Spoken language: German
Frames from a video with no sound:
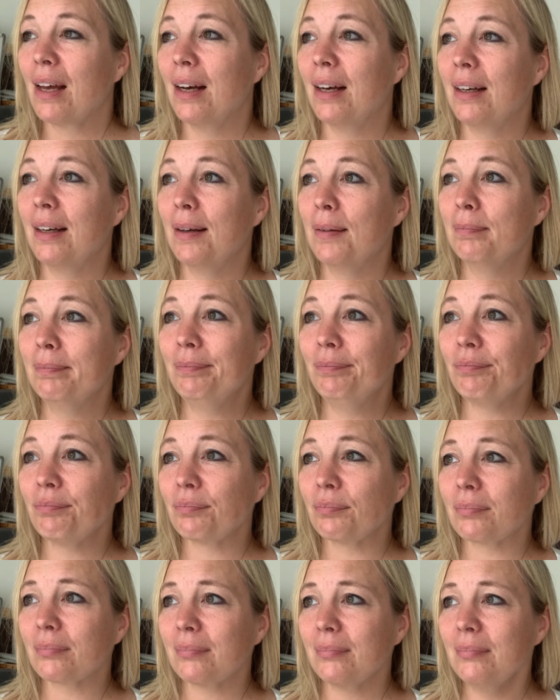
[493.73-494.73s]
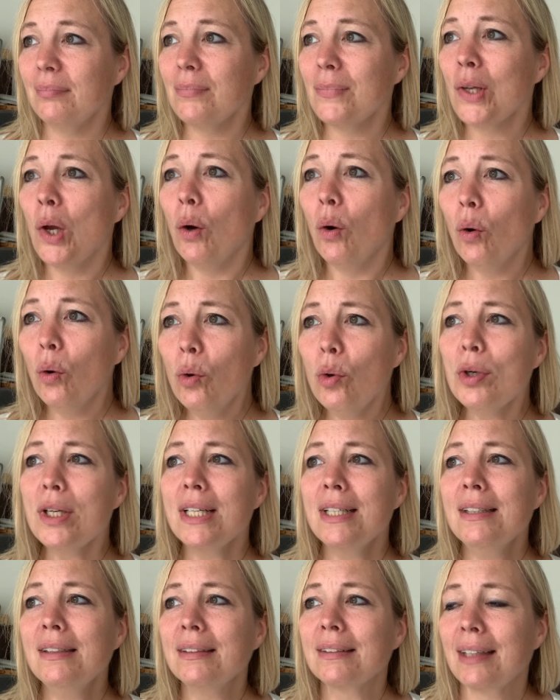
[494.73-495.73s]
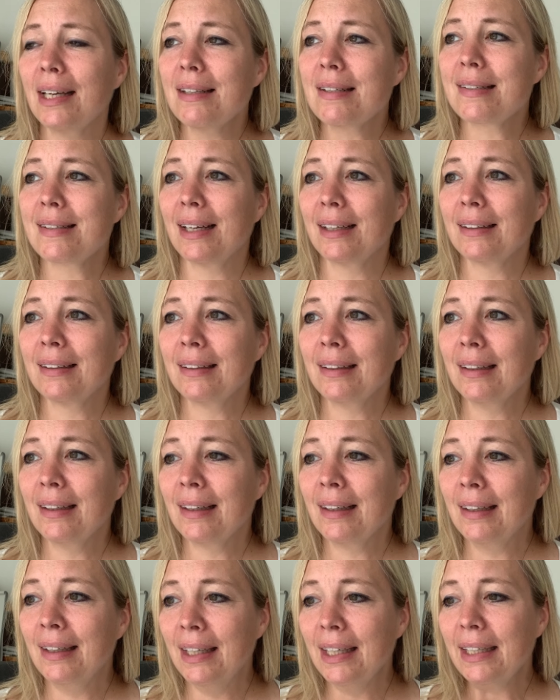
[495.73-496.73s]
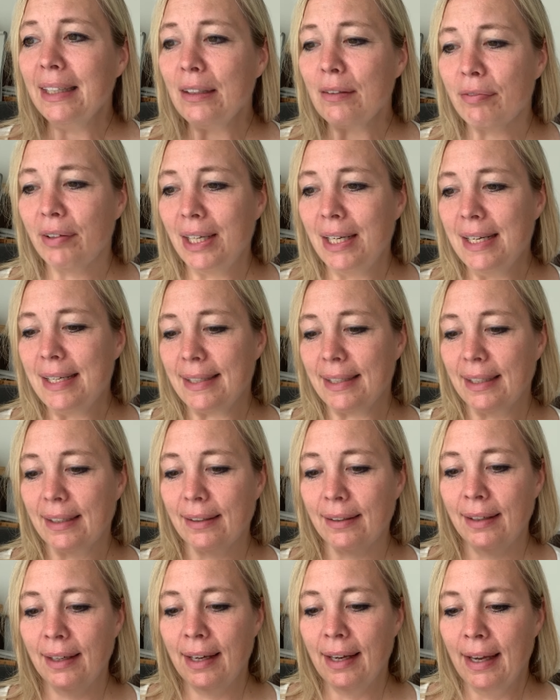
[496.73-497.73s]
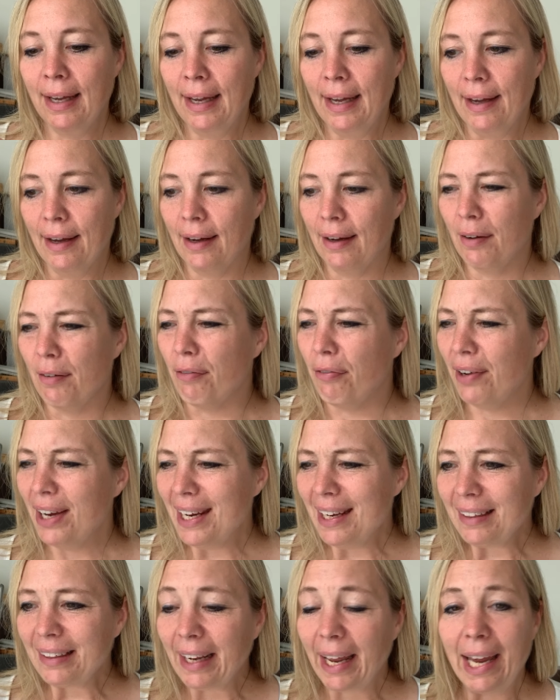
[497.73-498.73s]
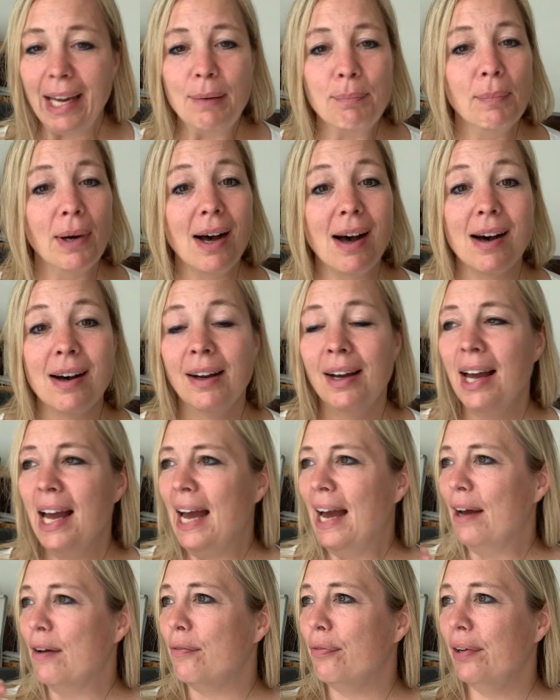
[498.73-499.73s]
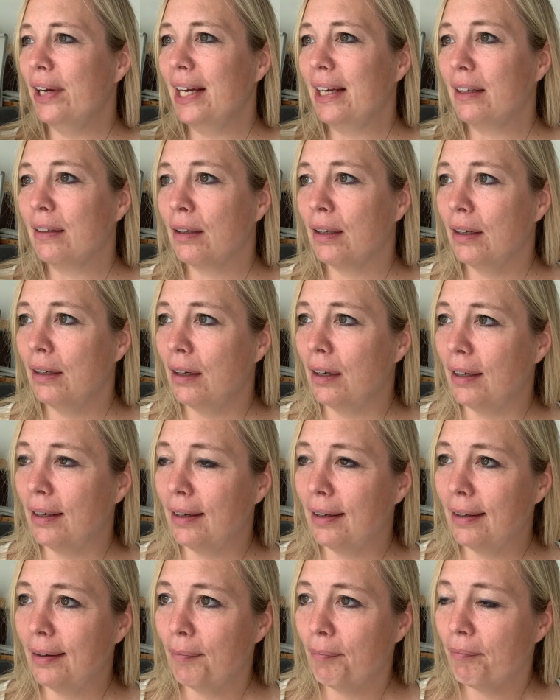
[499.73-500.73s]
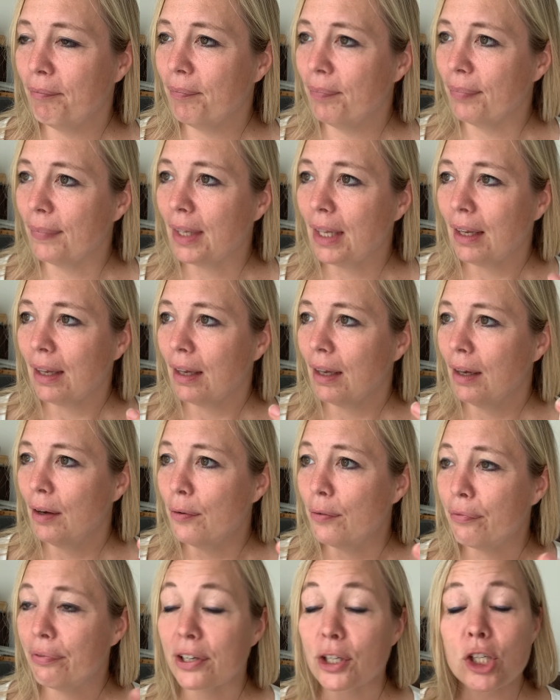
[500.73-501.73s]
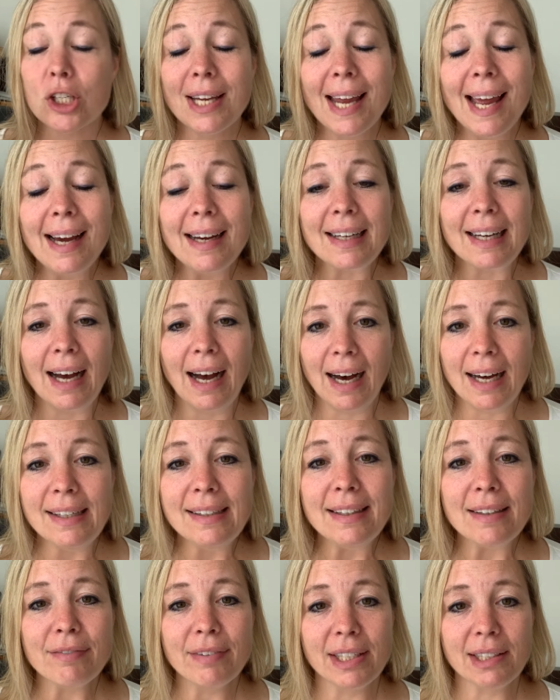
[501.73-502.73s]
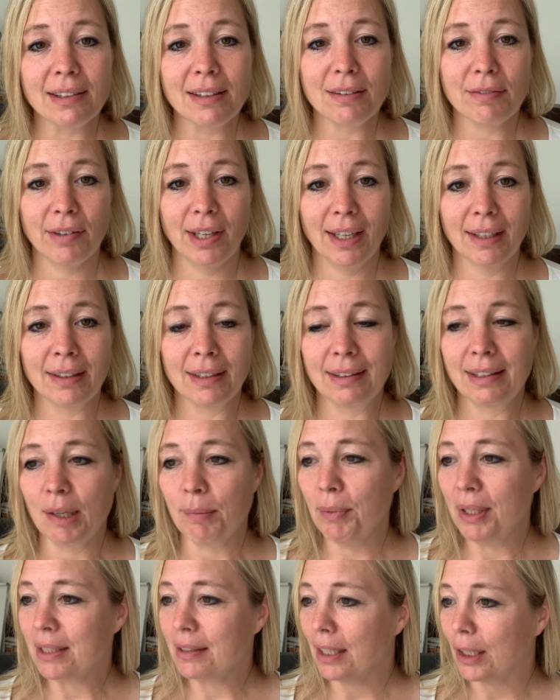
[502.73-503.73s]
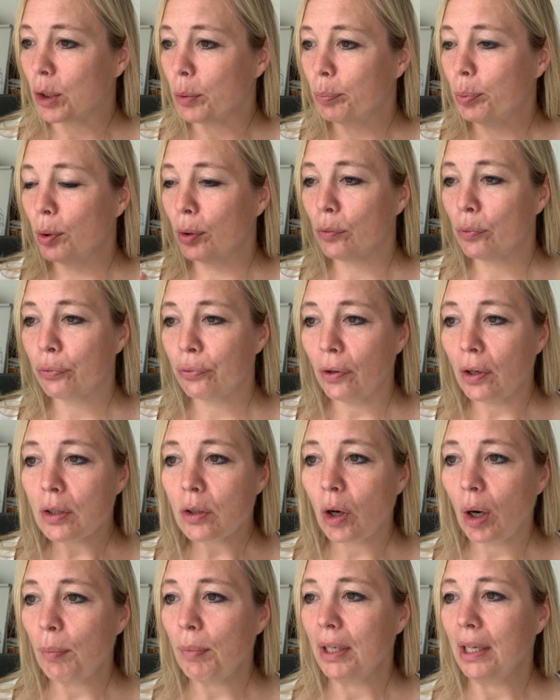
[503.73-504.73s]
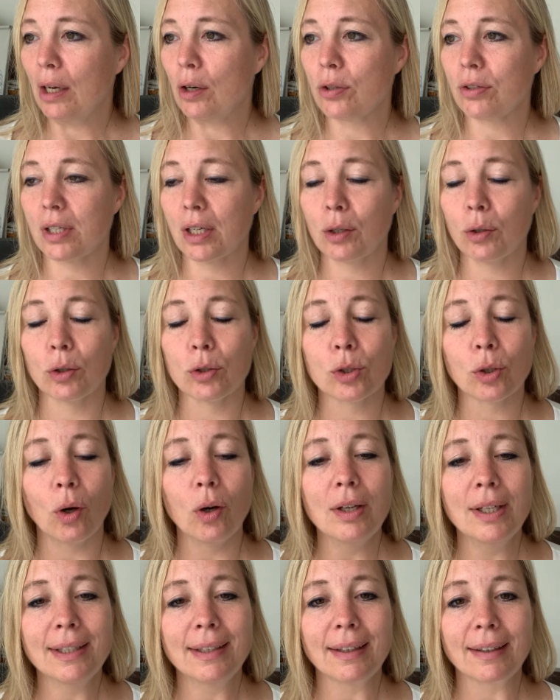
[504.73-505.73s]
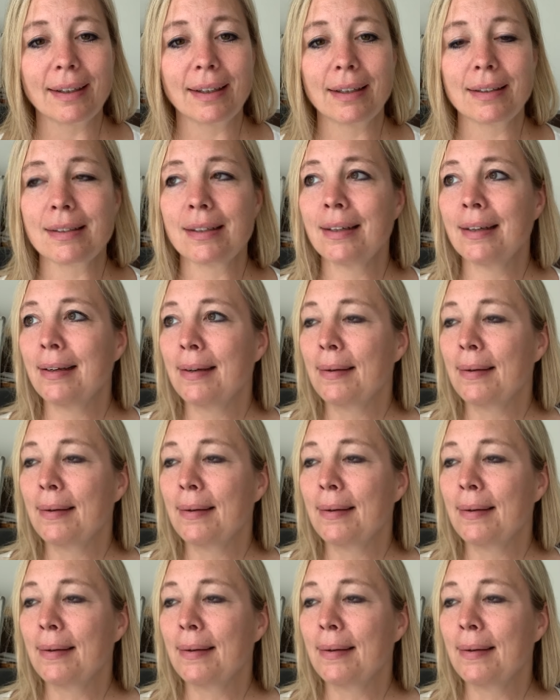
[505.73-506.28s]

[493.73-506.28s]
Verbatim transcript: Ähm, oder dass dann irgendwelche Wehenhämmer, Wehen, ähm, Verstärker angewendet werden, damit die Geburt vollkommen aus der Kontrolle gerät.